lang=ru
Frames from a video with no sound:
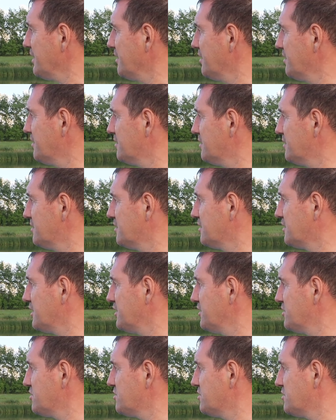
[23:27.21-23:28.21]
а,
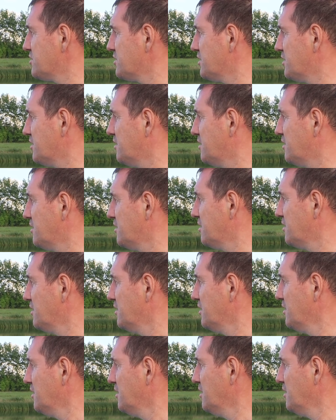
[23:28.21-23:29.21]
конечно же,
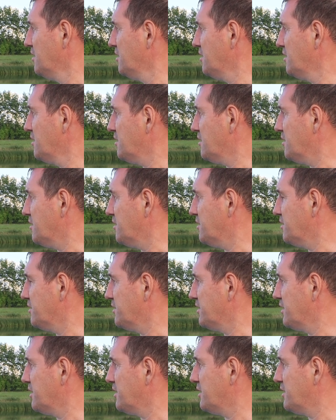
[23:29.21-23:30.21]
а,
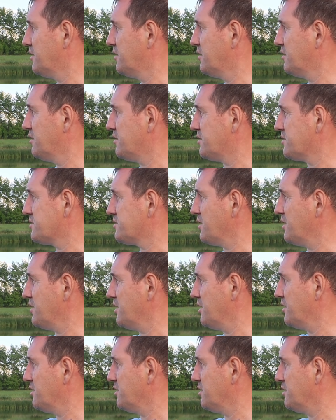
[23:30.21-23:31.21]
на
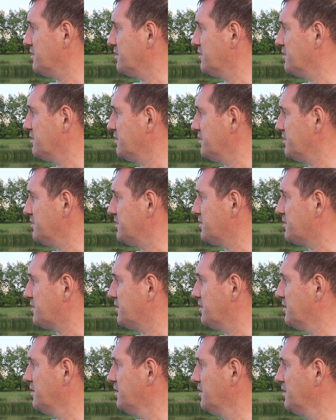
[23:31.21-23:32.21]
расстоянии
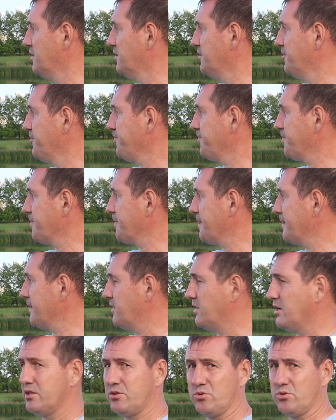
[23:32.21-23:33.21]
где-то
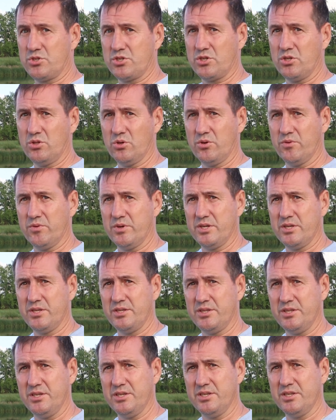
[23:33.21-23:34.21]
до точки лова,
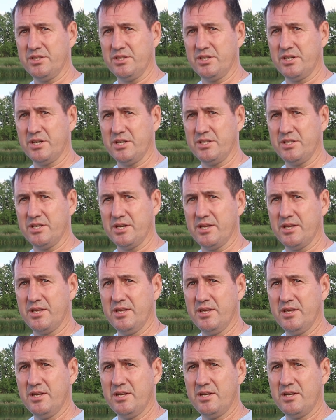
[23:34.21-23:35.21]
не доходя
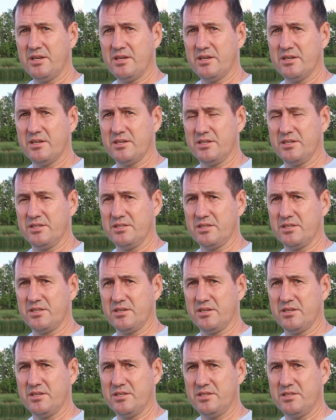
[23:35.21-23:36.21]
а,
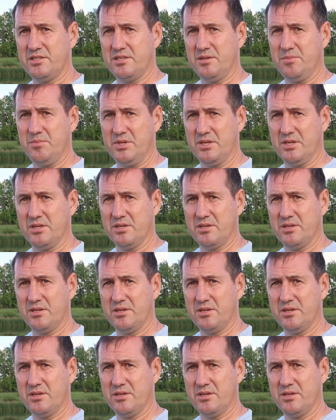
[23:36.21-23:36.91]
где-то 7-8